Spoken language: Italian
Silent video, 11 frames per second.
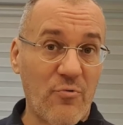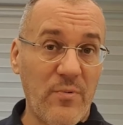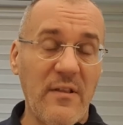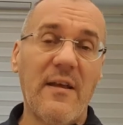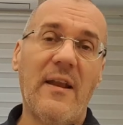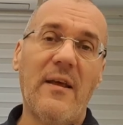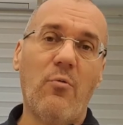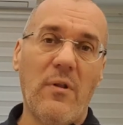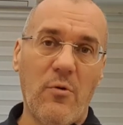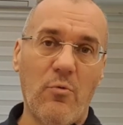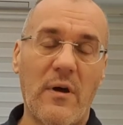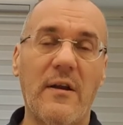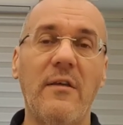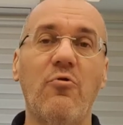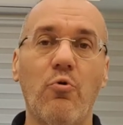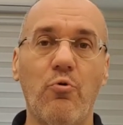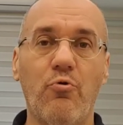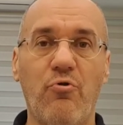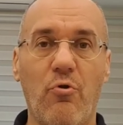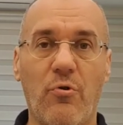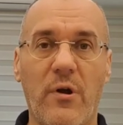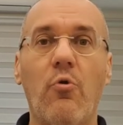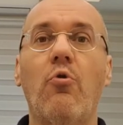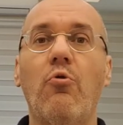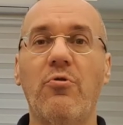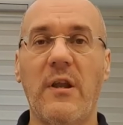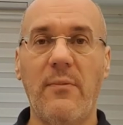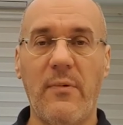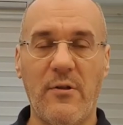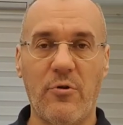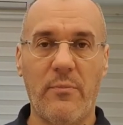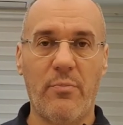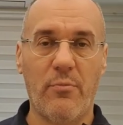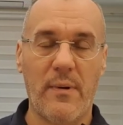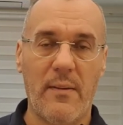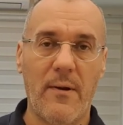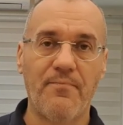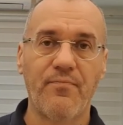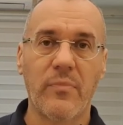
sfintere e quindi una risoluzione o contenimento del problema.